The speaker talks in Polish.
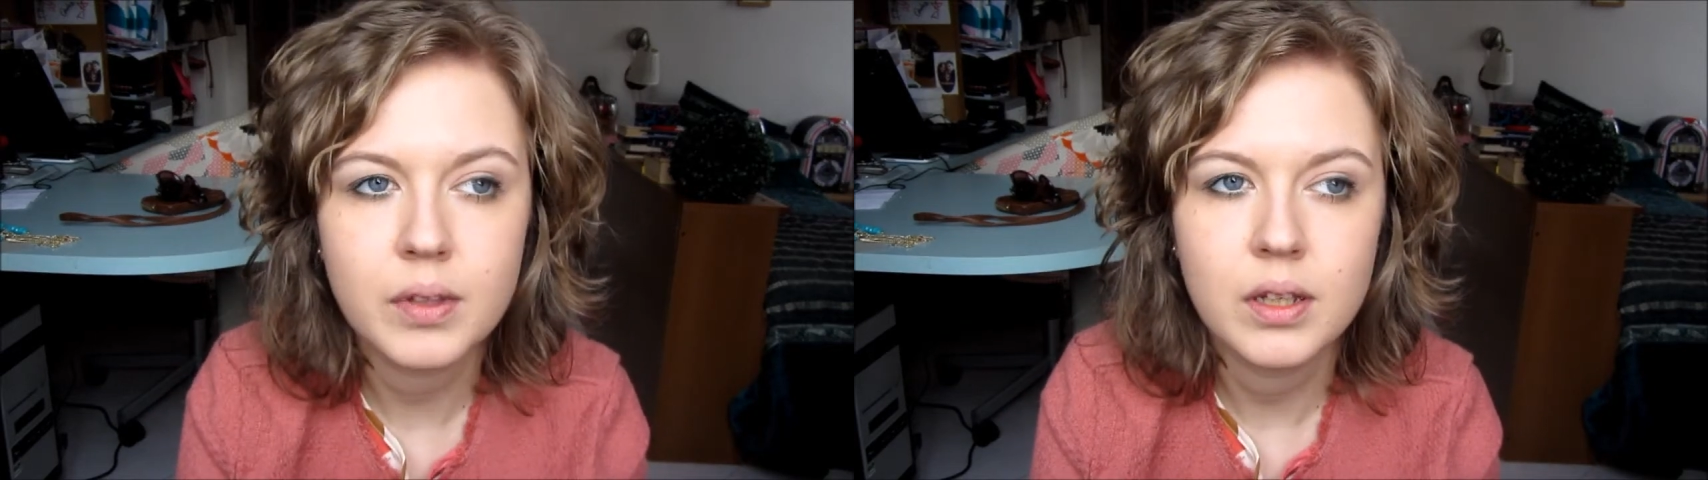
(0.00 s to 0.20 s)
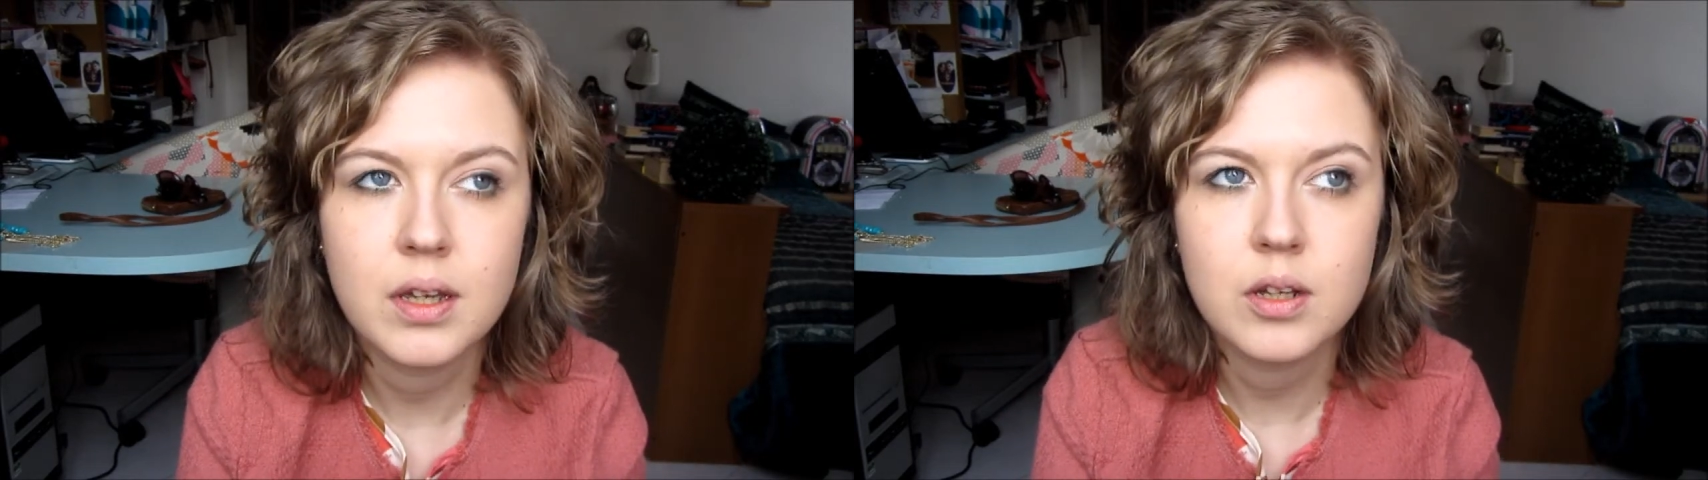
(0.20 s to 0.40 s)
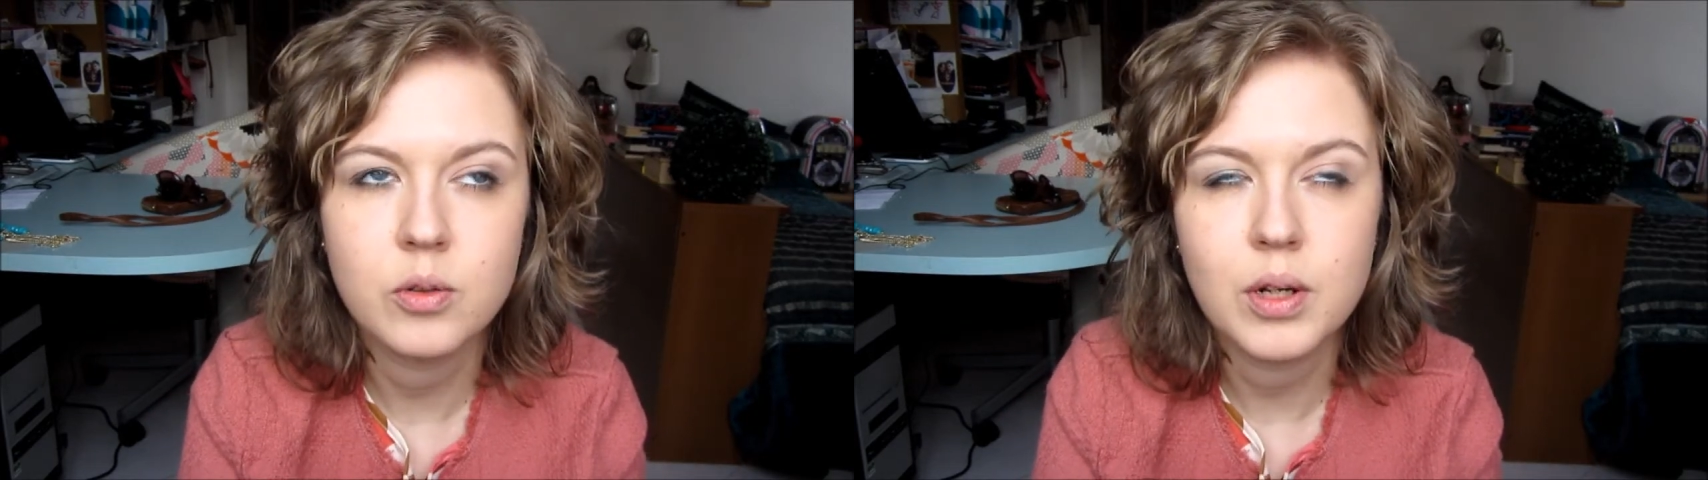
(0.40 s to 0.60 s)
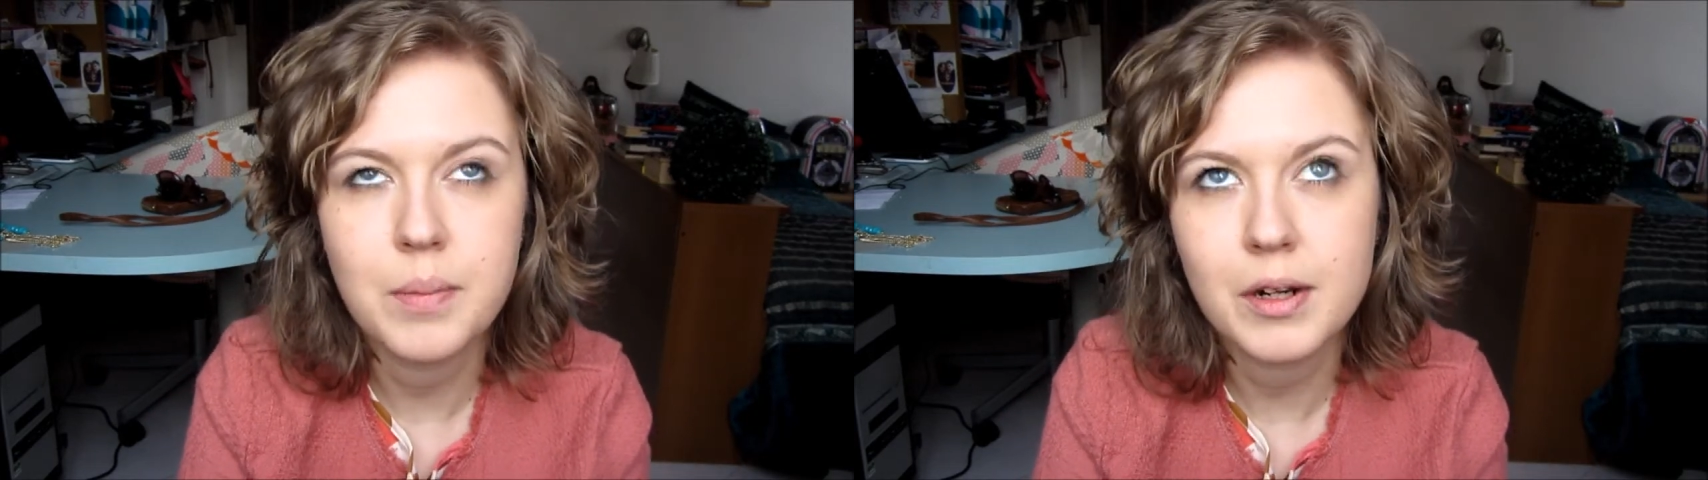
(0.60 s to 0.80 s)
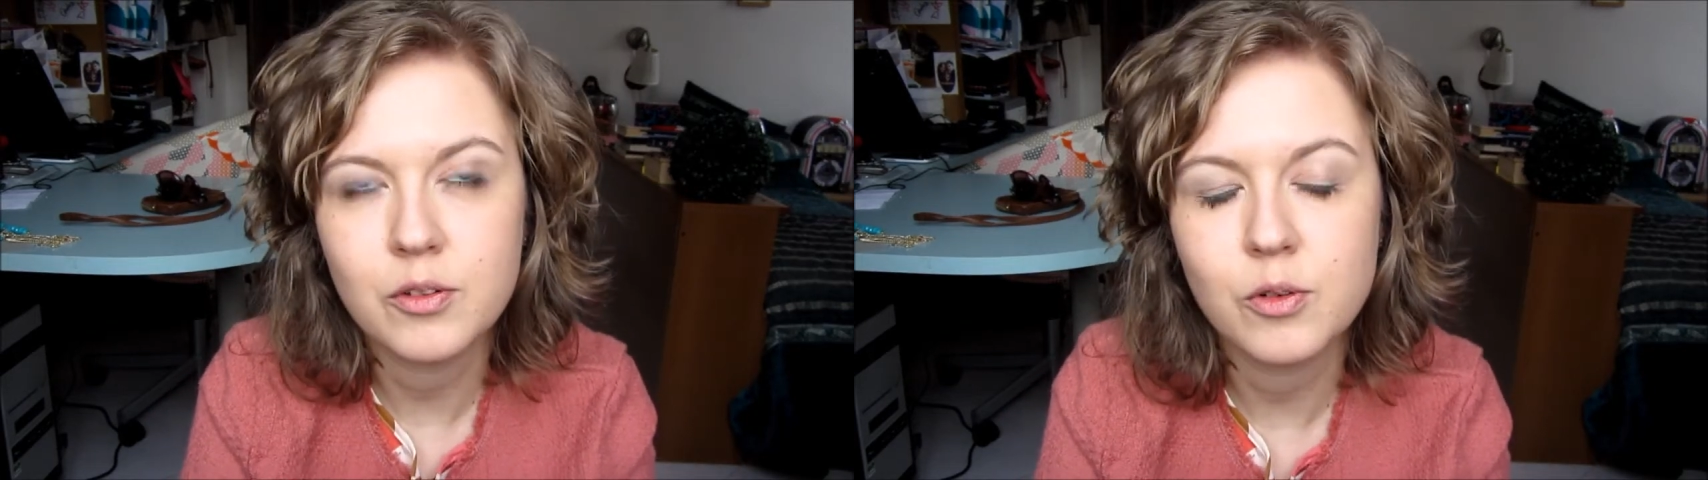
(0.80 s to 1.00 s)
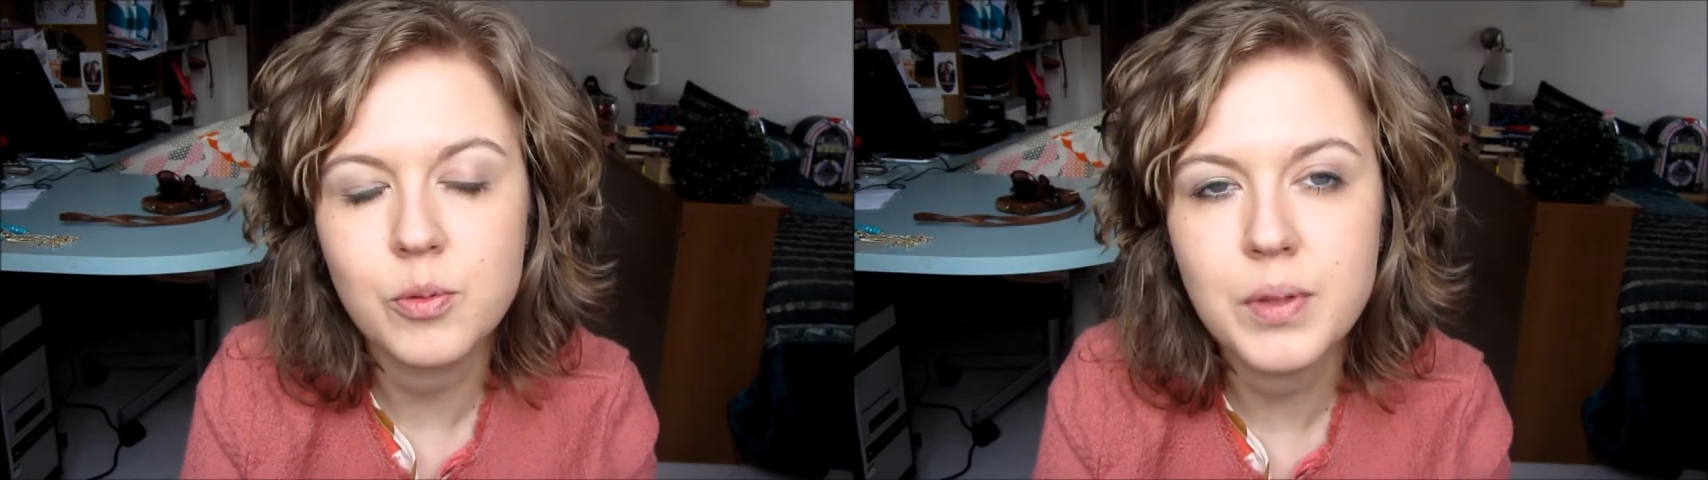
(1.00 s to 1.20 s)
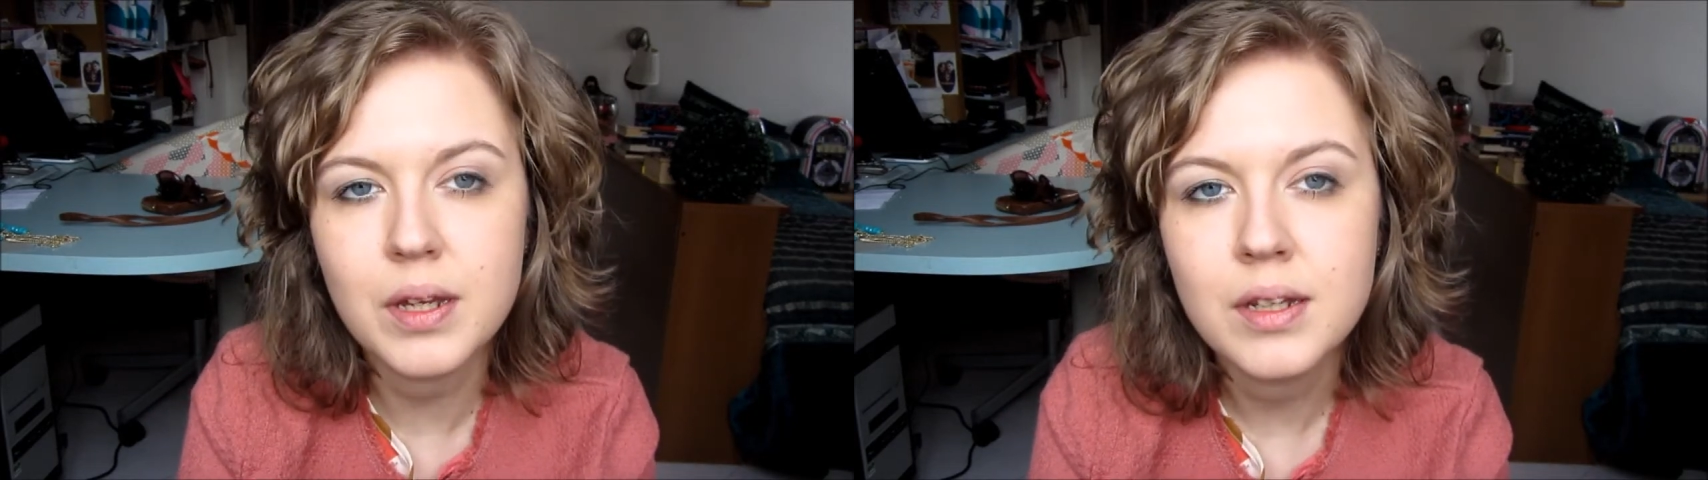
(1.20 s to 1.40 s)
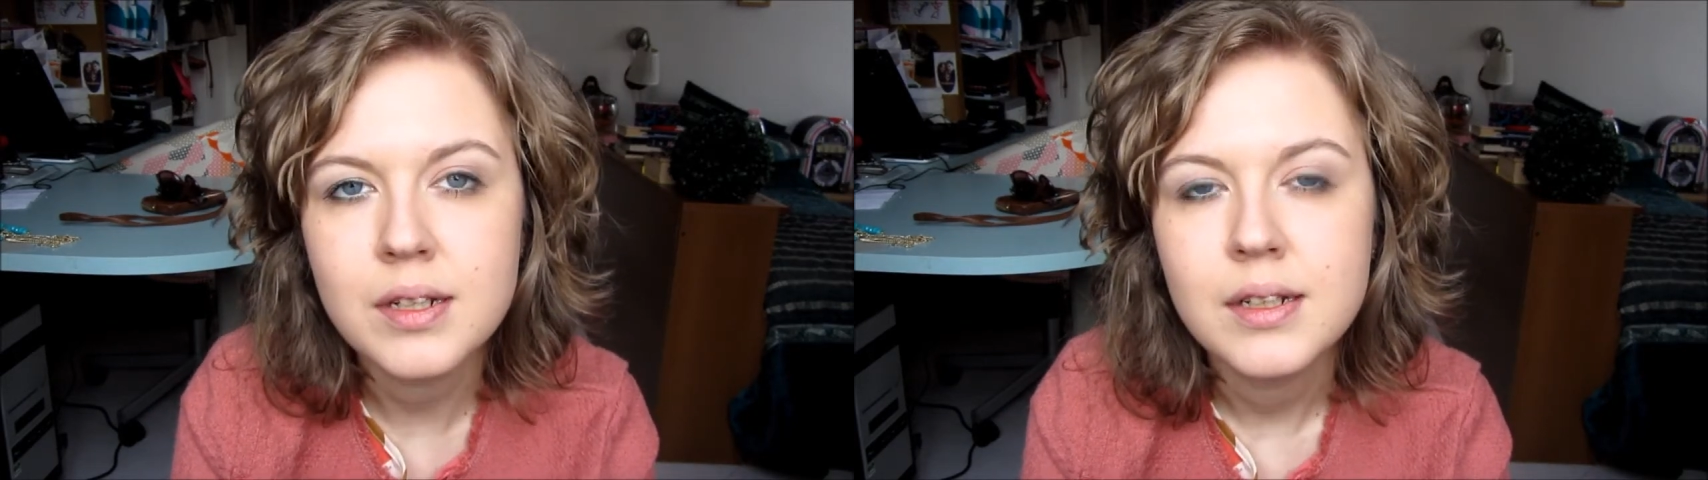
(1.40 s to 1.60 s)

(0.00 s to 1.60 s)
e, które bardzo lubię,